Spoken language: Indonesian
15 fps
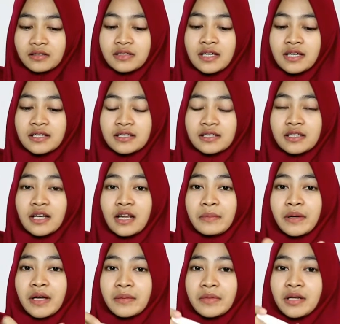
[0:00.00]
dan
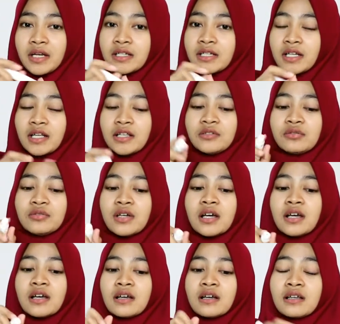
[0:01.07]
setelah pengambilan darah
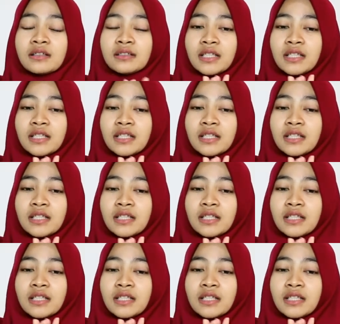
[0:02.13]
juga